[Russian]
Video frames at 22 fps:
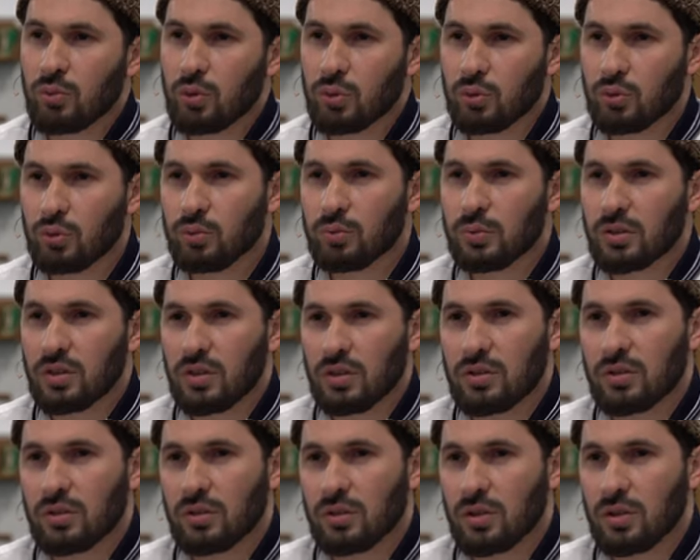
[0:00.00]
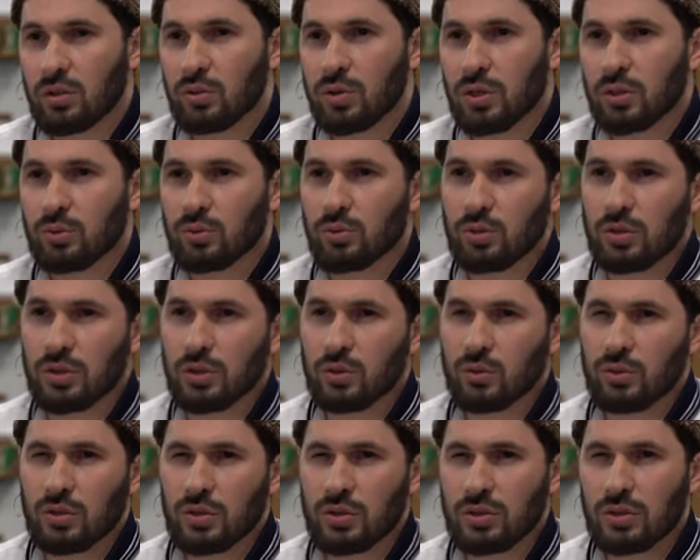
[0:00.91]
Вот Умар, радиаллаху анху,
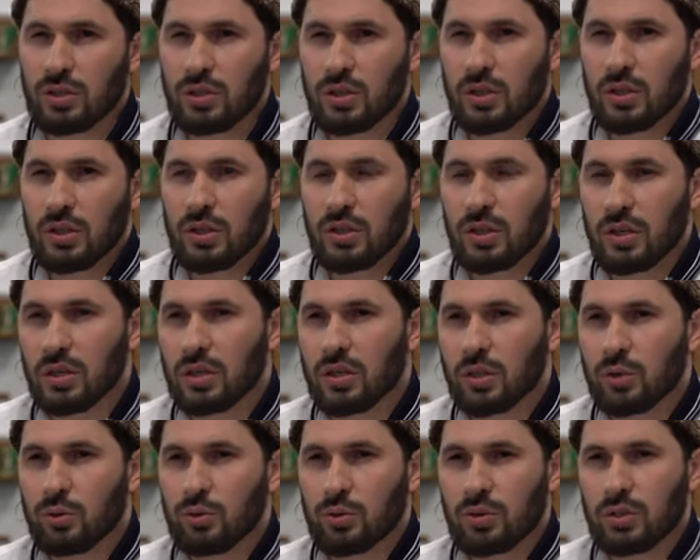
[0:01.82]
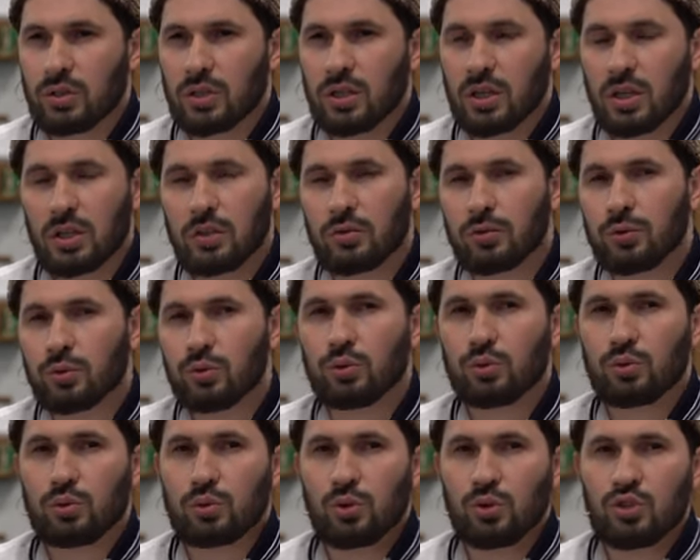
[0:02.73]
говорит, я, говорит, как в ту
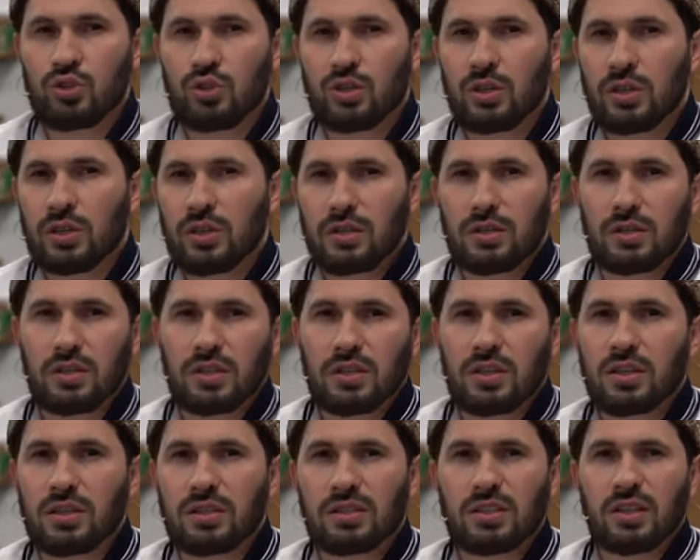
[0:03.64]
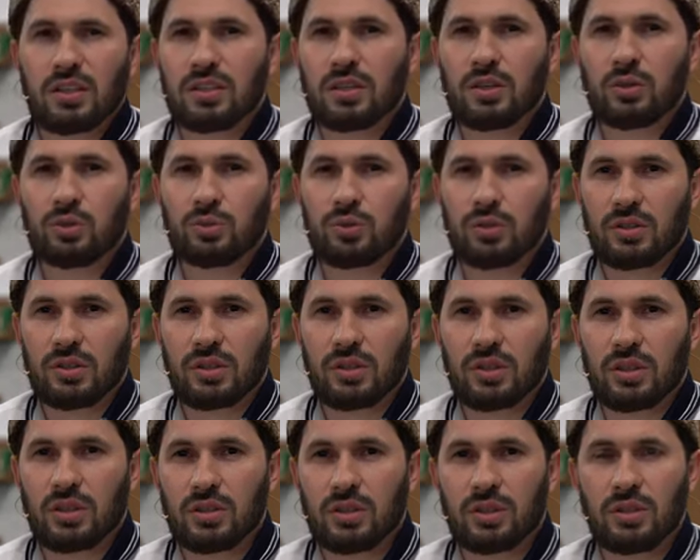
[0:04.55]
ночь никогда, говорит, не
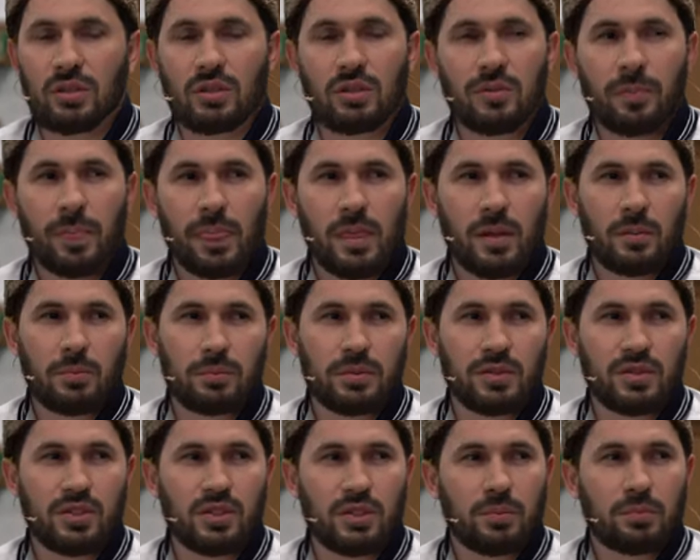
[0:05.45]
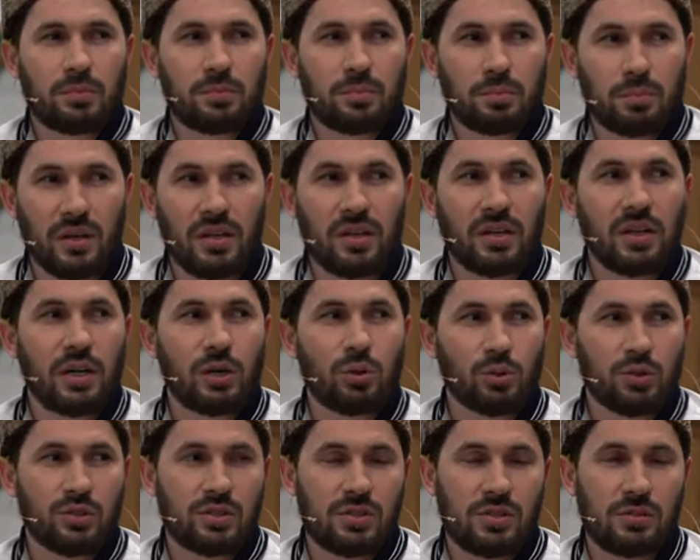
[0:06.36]
хотел быть
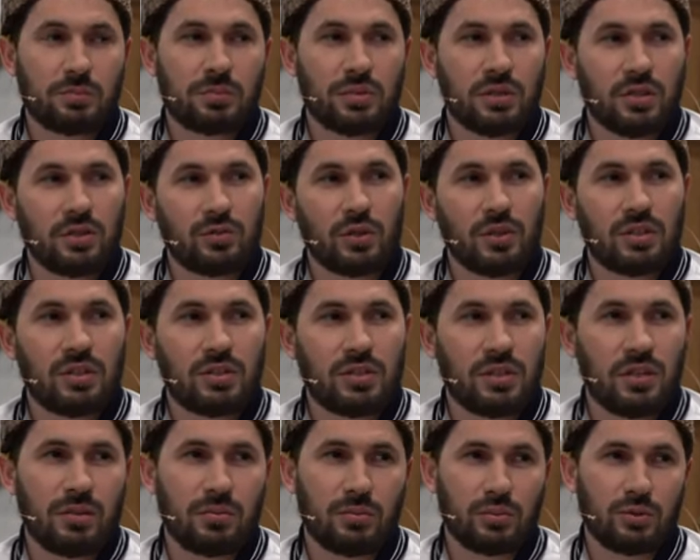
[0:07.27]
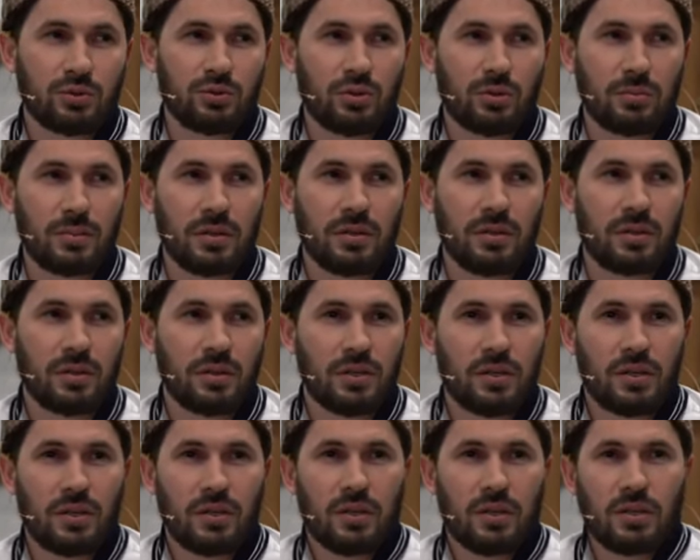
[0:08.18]
полководцем, предводителем мусульман.
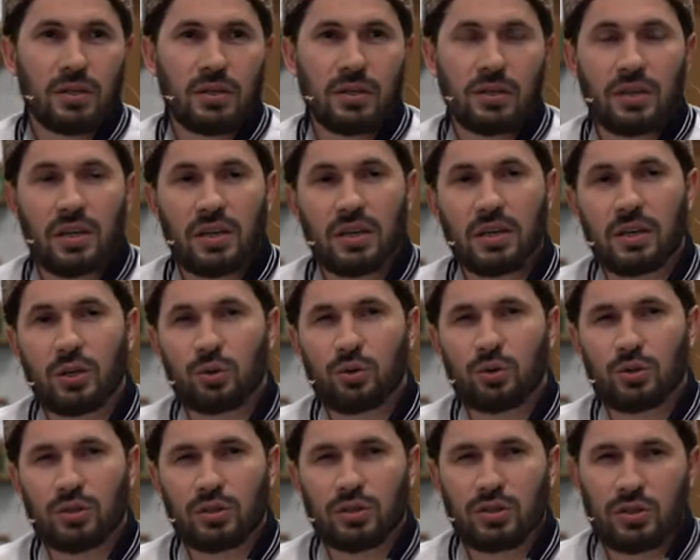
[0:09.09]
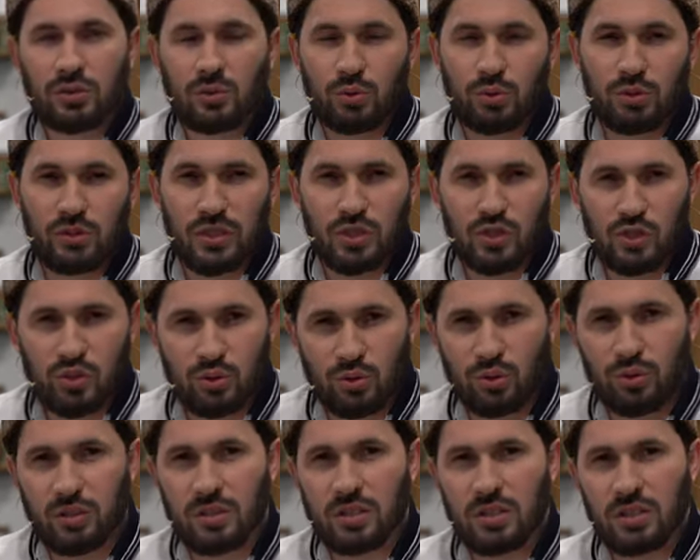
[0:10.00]
И я, говорит, вот
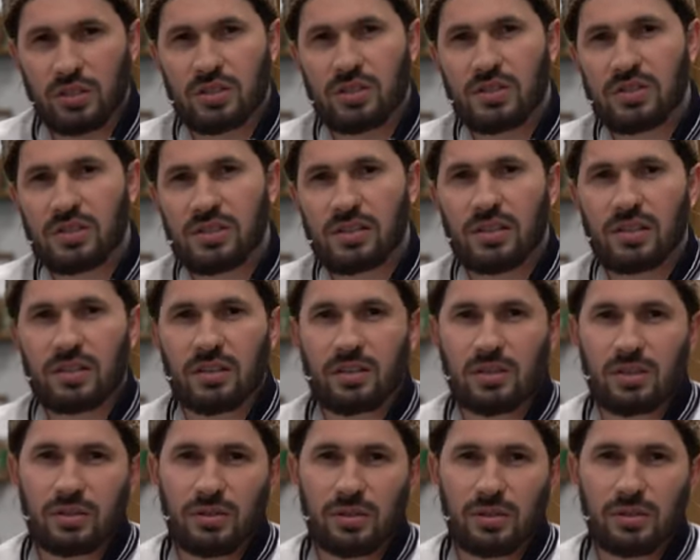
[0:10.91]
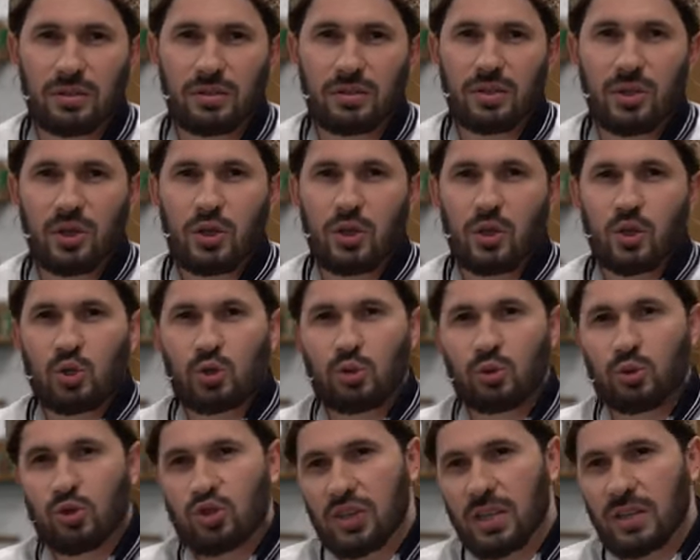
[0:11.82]
настолько это сильно хотел,
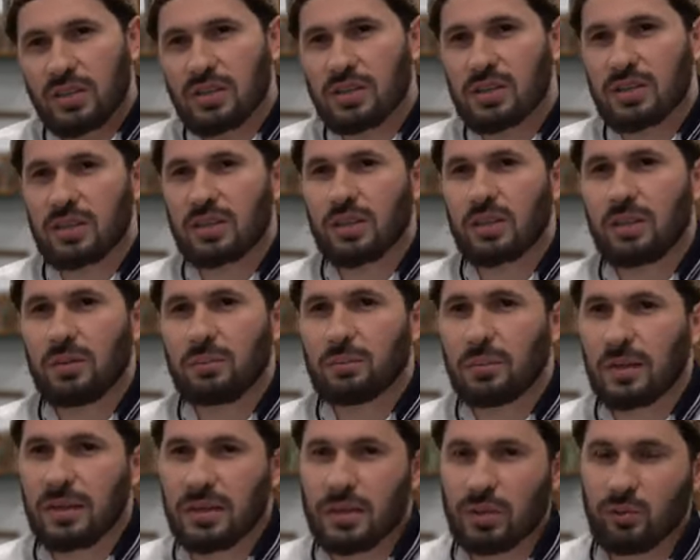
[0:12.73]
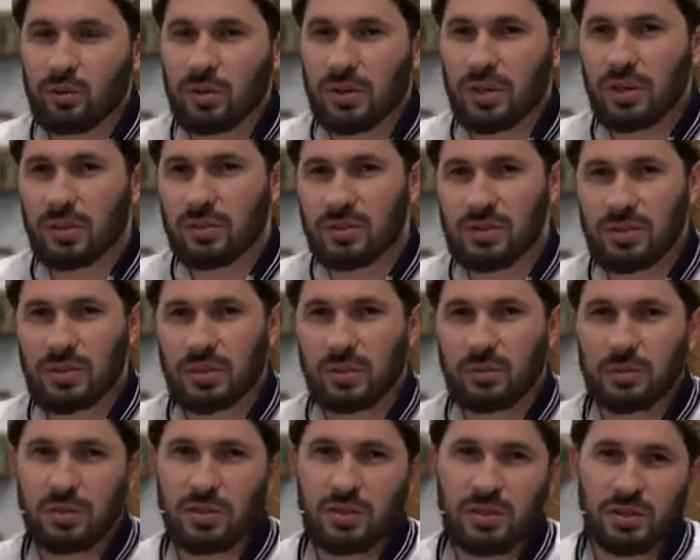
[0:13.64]
что часто появлялся
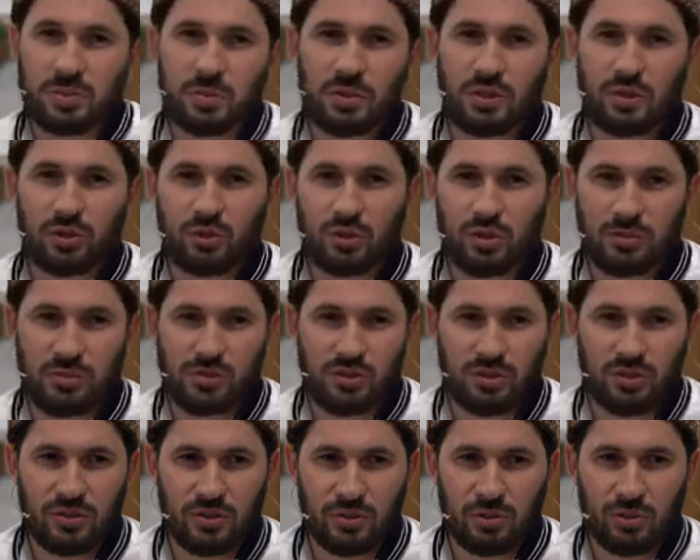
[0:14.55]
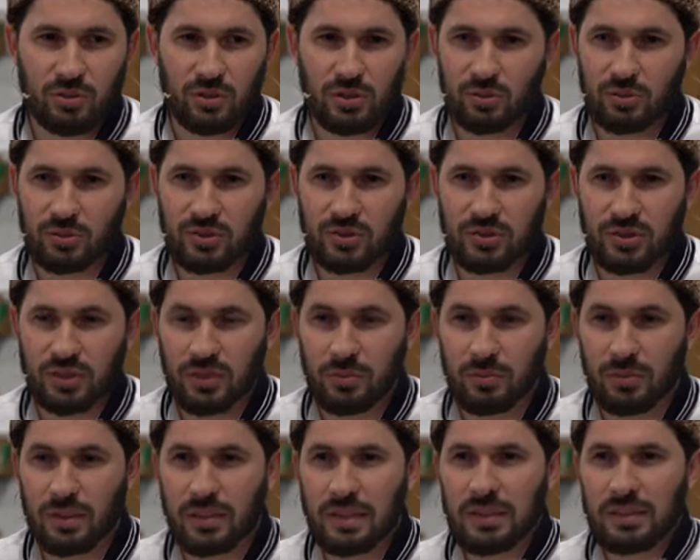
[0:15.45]
перед пророком, саллиллаху
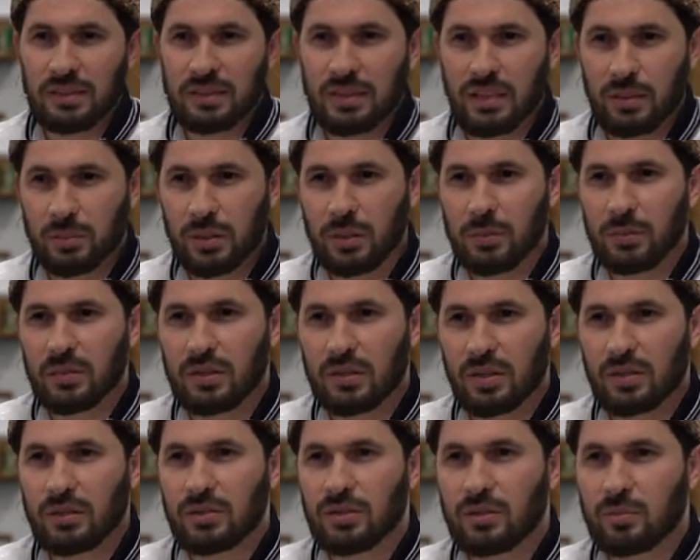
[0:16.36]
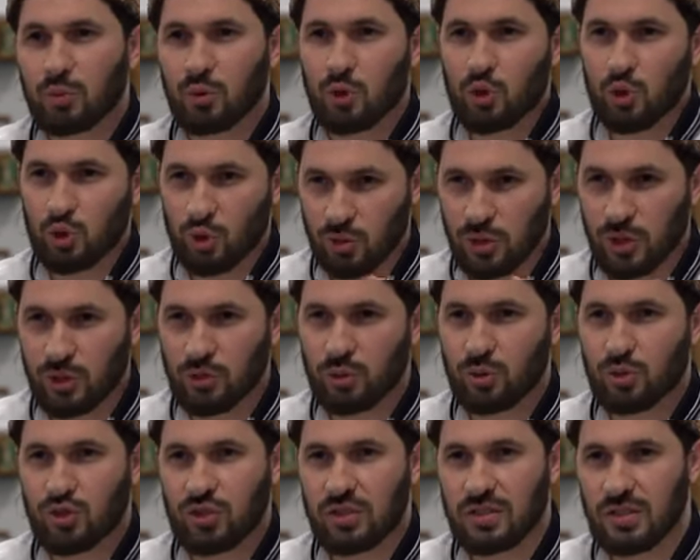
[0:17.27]
алейхи напоминал ему, что я
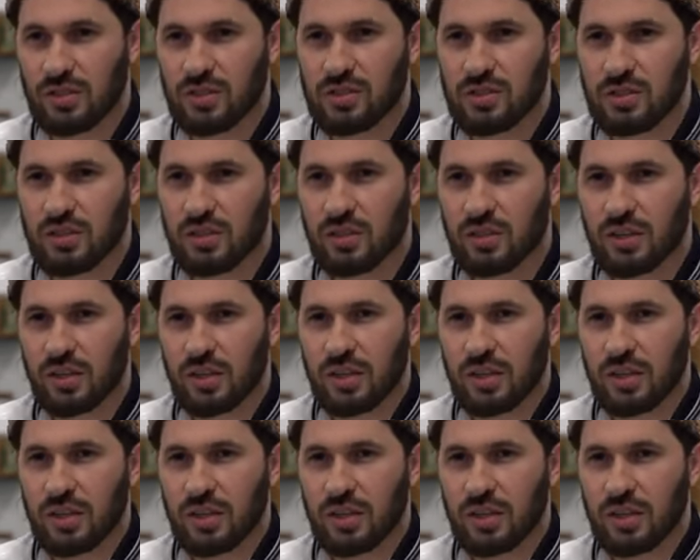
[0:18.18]
тоже есть.